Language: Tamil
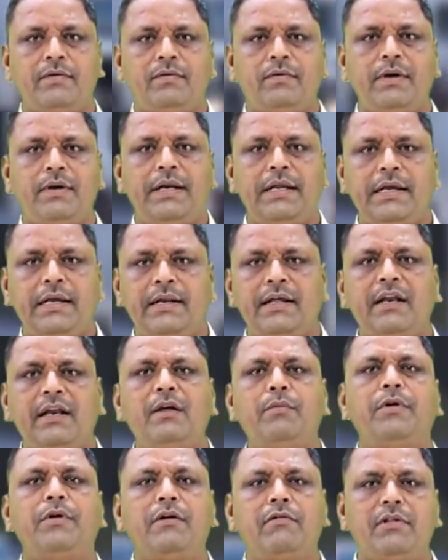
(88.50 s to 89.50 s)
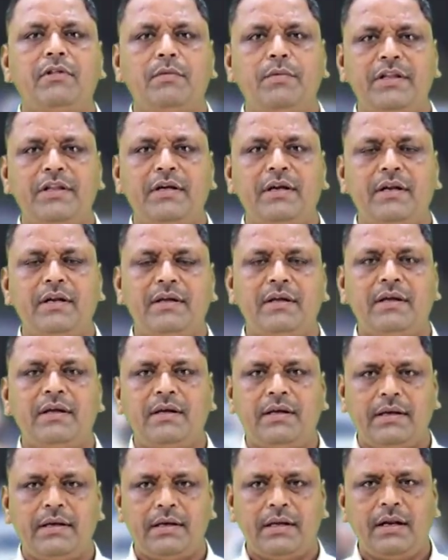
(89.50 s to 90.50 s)
ஸோ இன்றைக்கி நிறைய பேருக்கு வந்து பார்த்திங்கன்னா
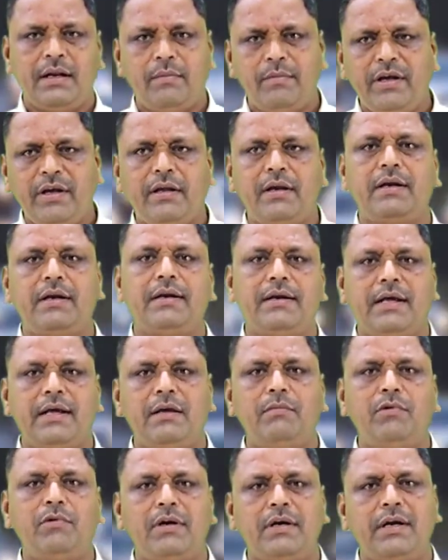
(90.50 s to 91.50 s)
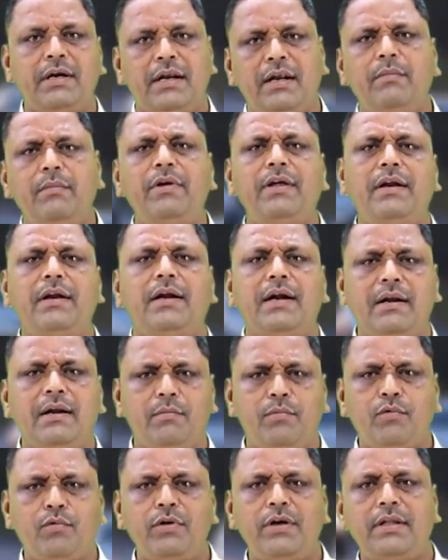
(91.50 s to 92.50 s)
எல்லாமே இருக்குது டைம் இருக்குது எல்லாமே இருக்குது
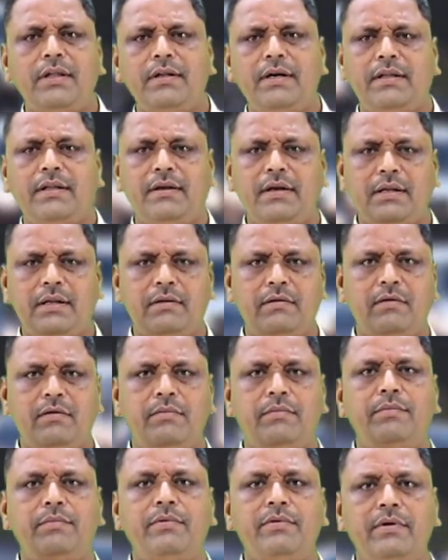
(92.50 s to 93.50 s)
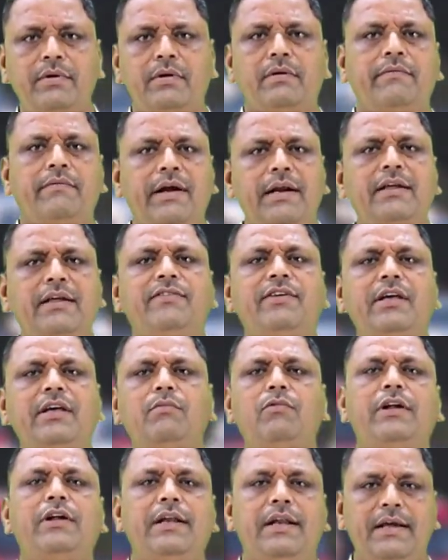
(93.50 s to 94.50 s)
ஆனால் போய் அந்த இடத்துல அந்த ஒரு வேலையை செய்ய
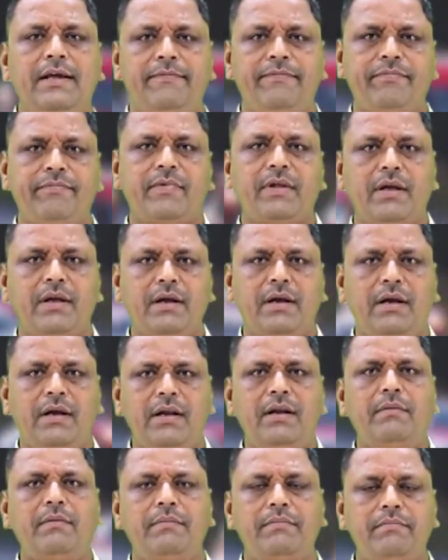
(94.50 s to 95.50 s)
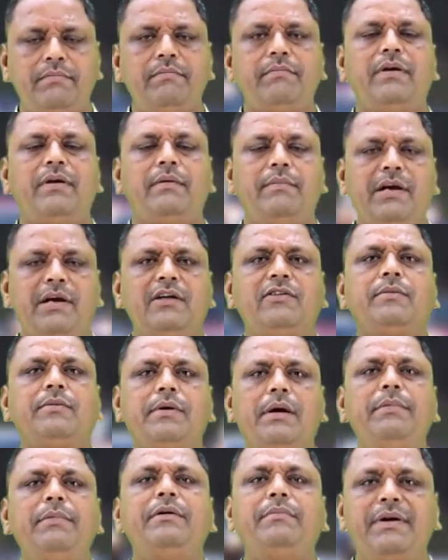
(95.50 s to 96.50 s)
முடியல ஏன்னா பிகாஸ் ஆஃப்
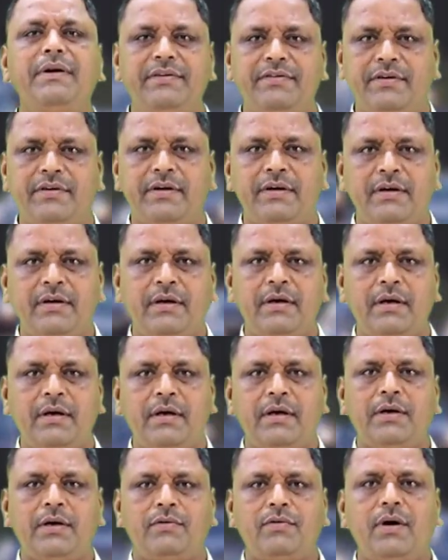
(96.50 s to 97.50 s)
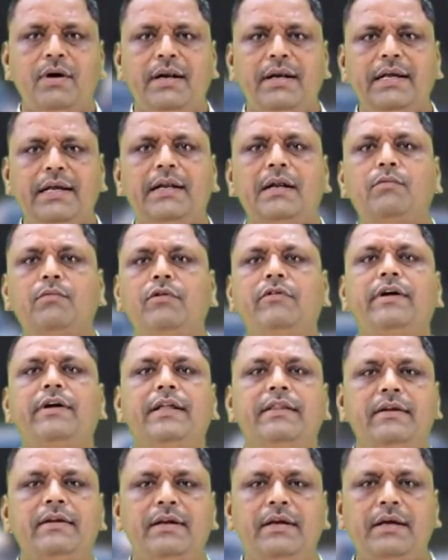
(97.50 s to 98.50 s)
கமிட்மெண்ட்ஸு ஸோ அன்றைக்கி நான் முடிவு
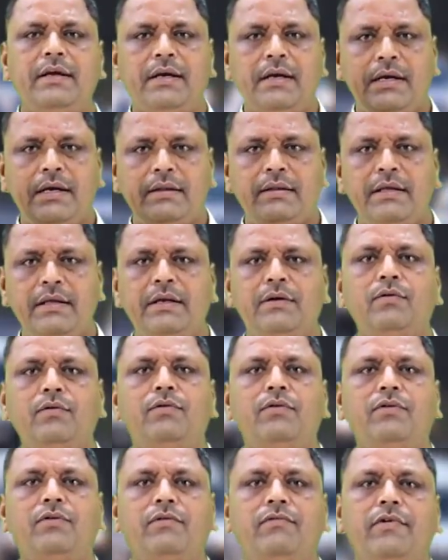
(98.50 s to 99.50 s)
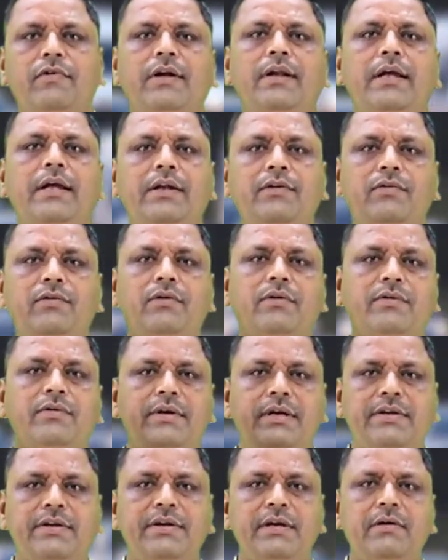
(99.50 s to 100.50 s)
எடுத்துகிட்டு இந்த இயர் டூ தௌசண்ட் ஃபைவ்ல இன்சூரன்ஸ்
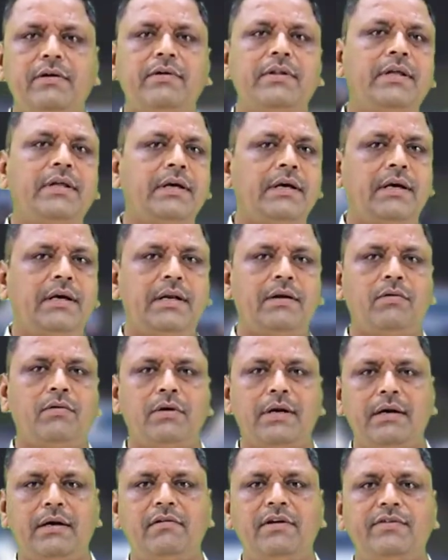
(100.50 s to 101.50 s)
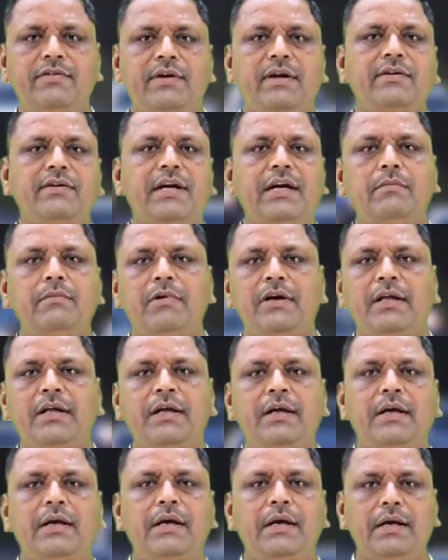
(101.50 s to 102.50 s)
இண்டஸ்ட்ரியில் வந்து நான் ஒரு அட்வைசராக ஜாயின் பண்ணி
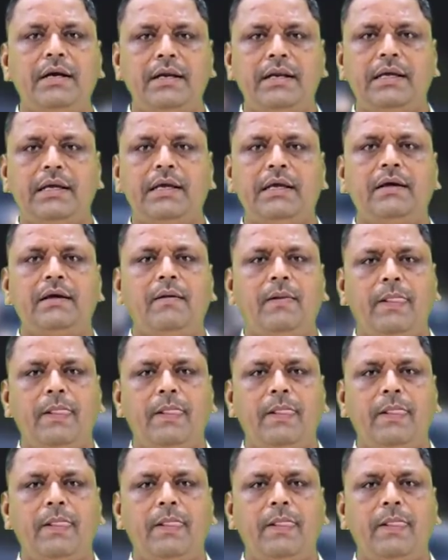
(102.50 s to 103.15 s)
இன்றைக்கி